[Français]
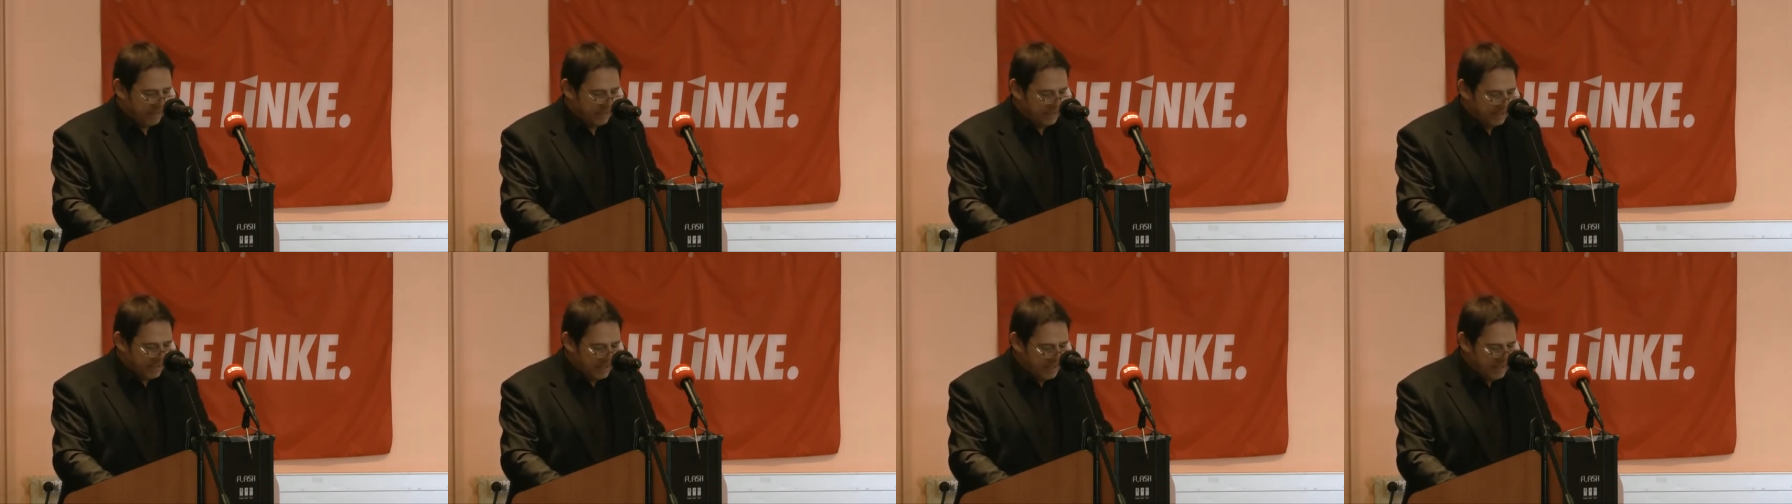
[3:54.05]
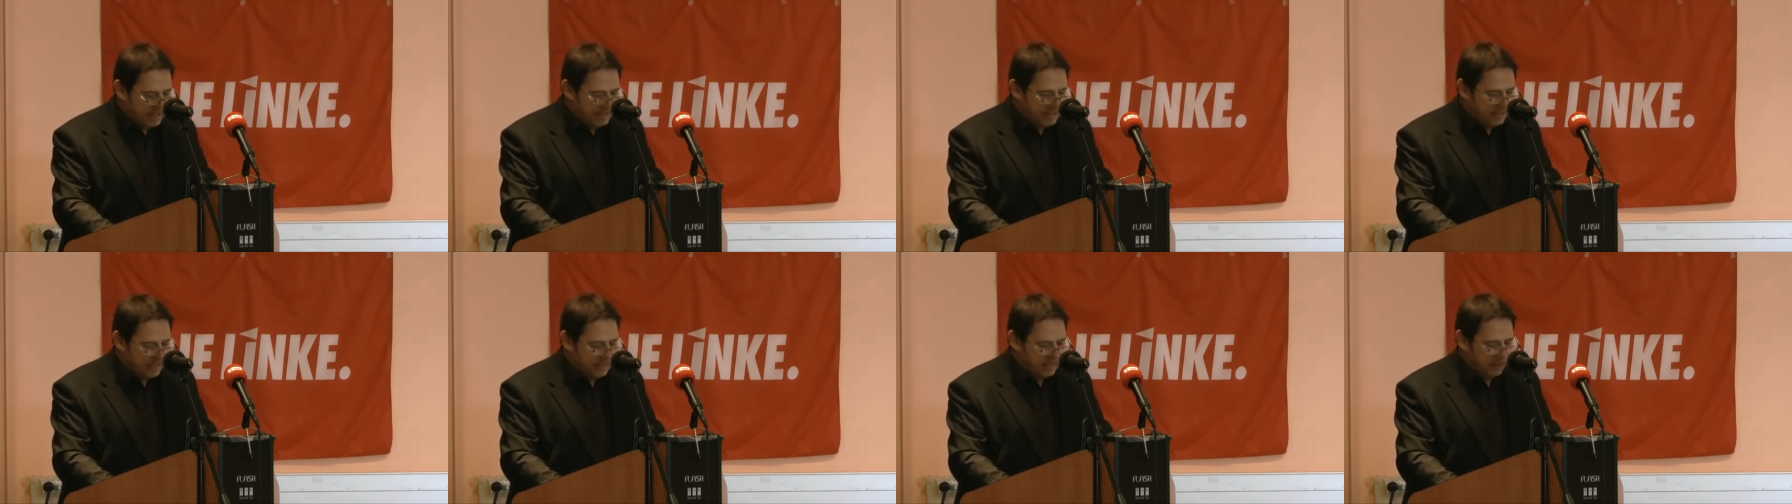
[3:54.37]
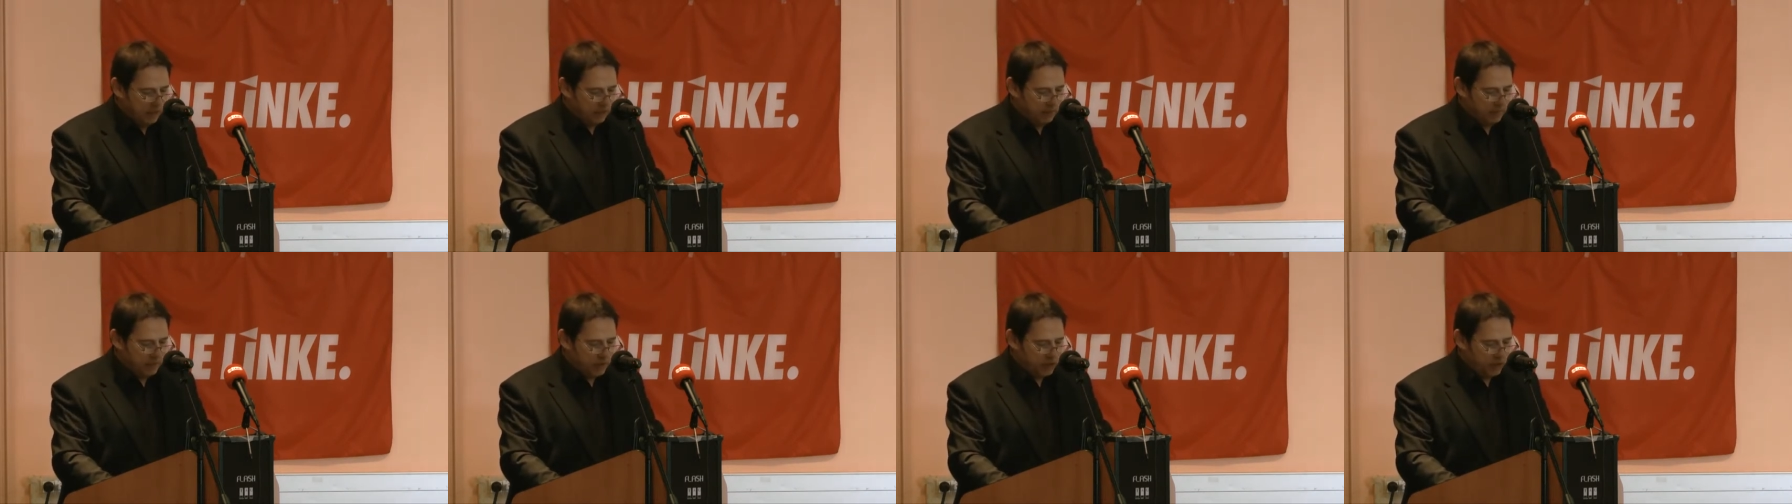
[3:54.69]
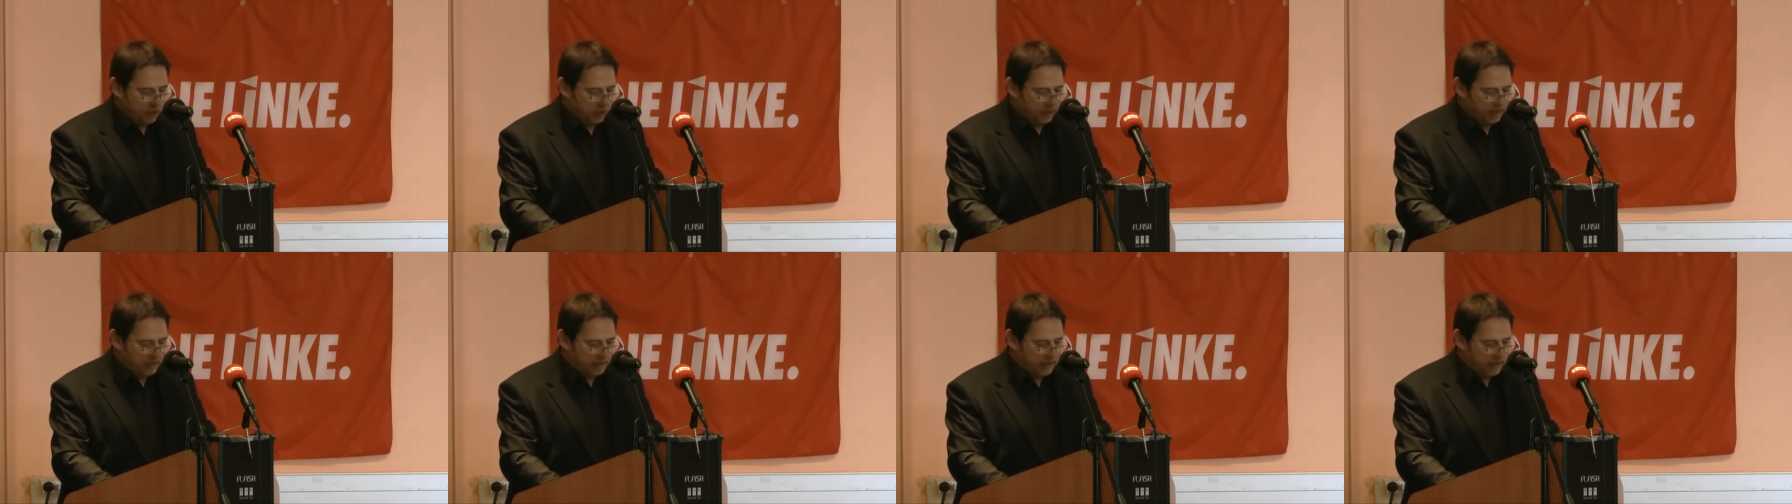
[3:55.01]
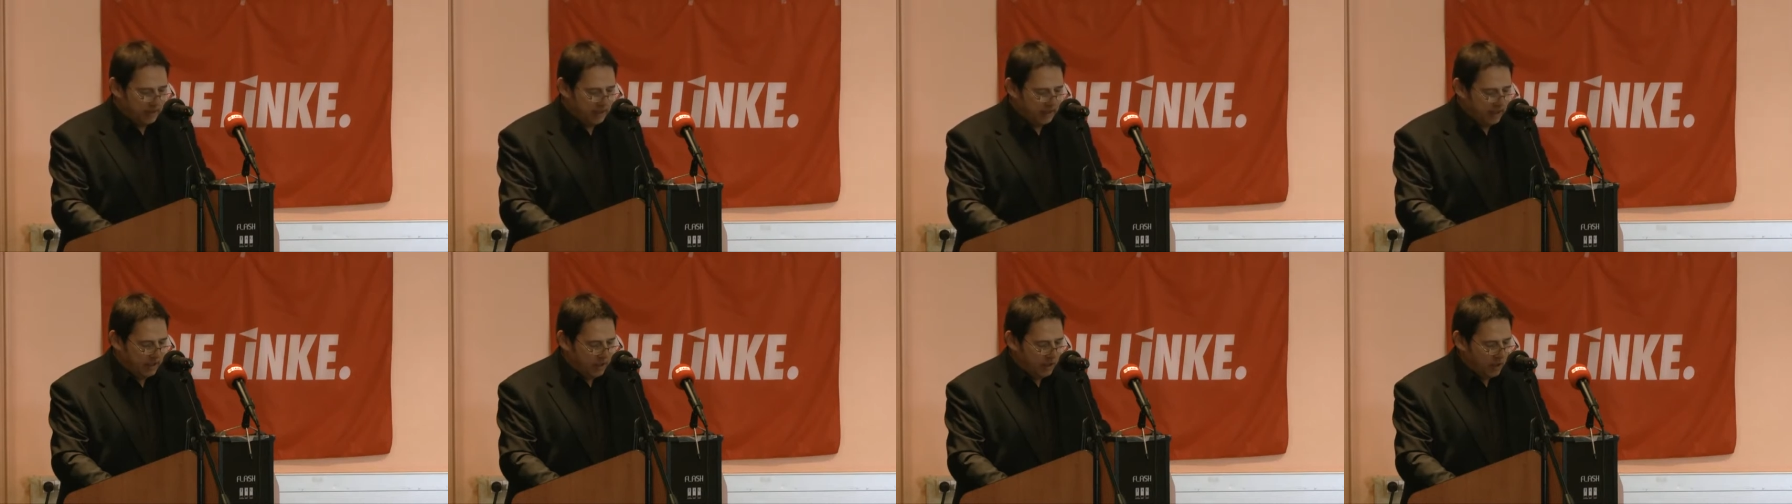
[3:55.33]
destinés en
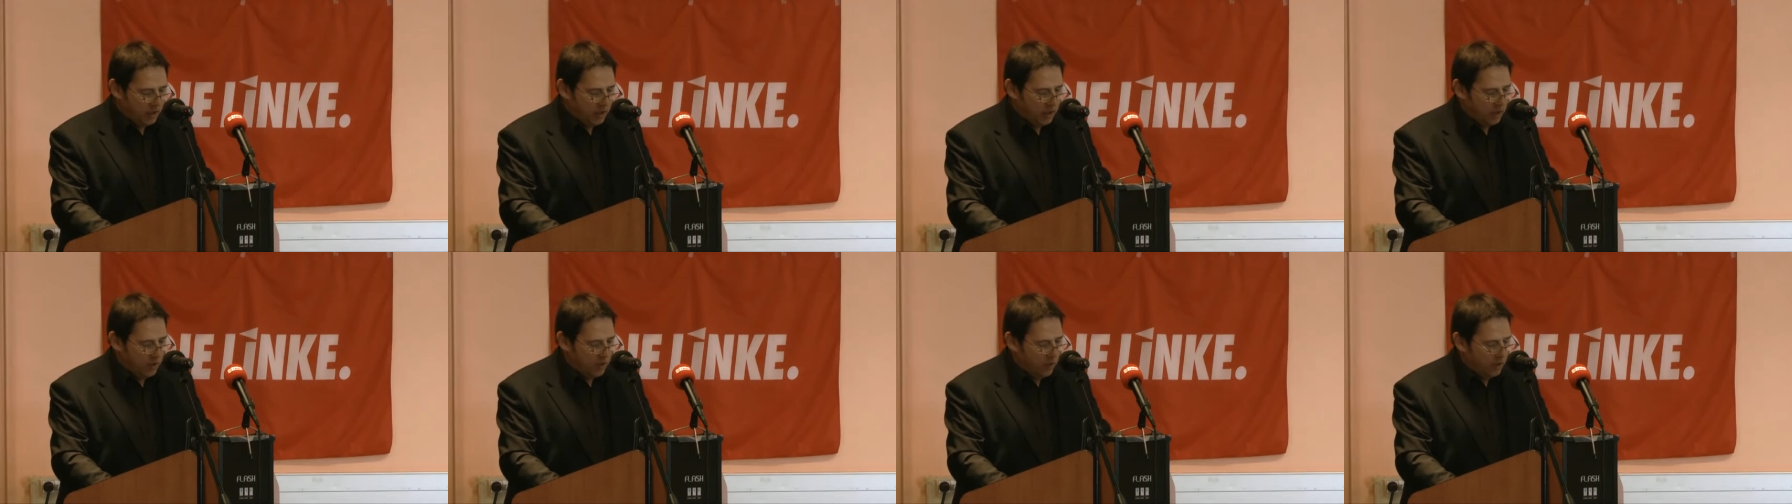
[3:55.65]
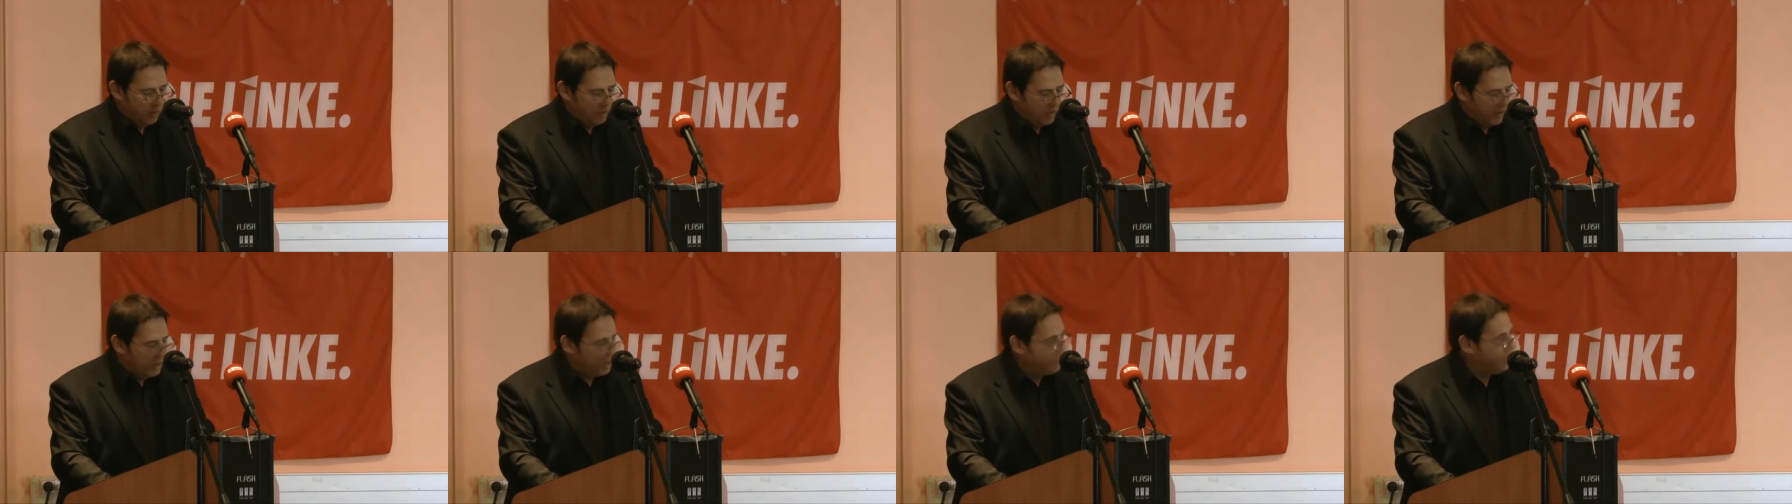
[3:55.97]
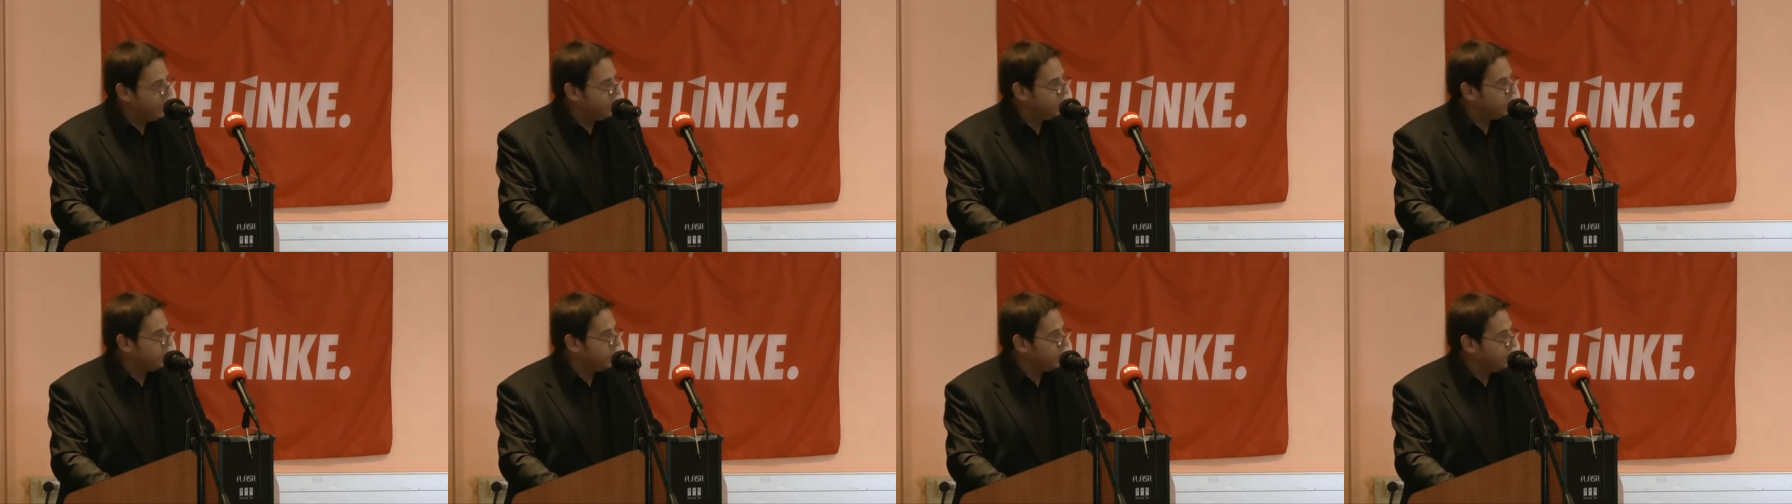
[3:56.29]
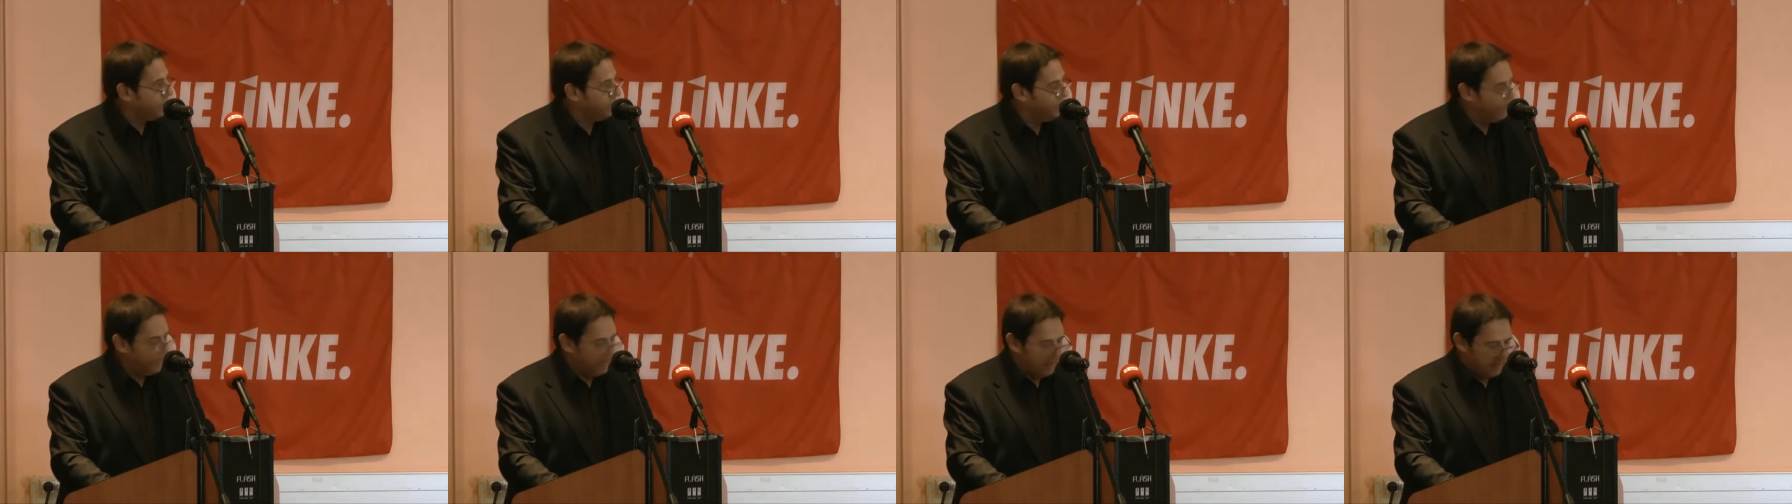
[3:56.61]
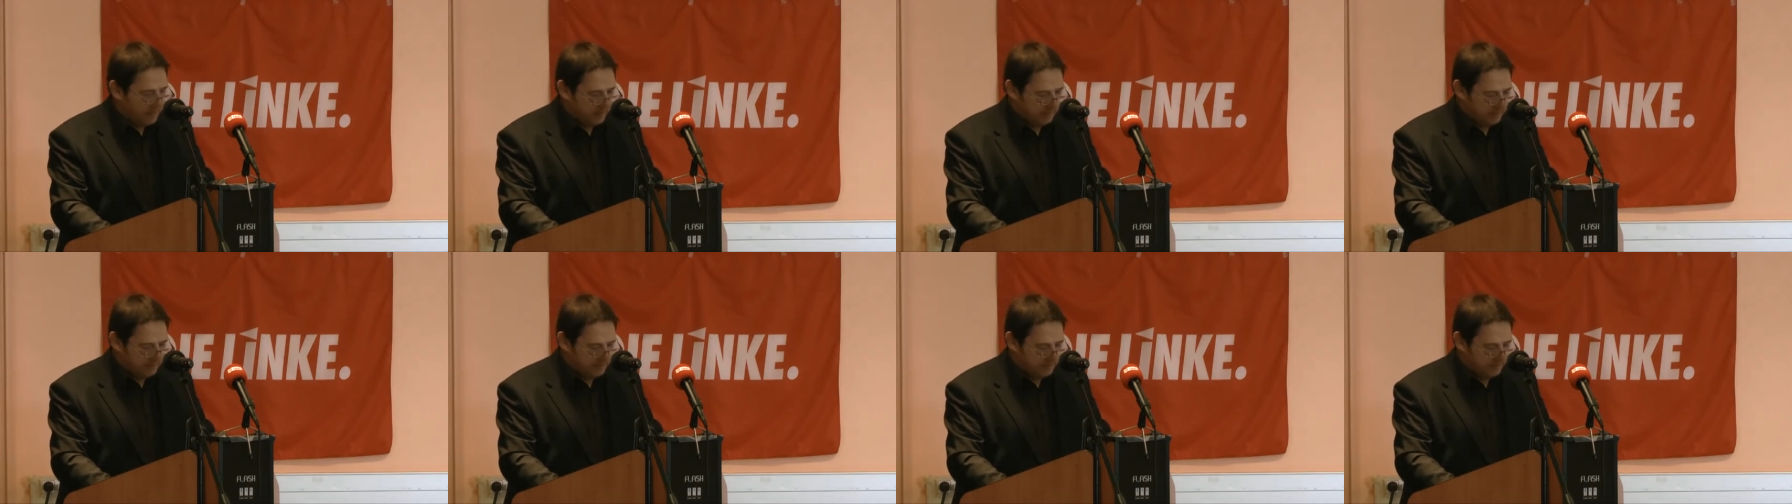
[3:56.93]
majorité au marché automobile.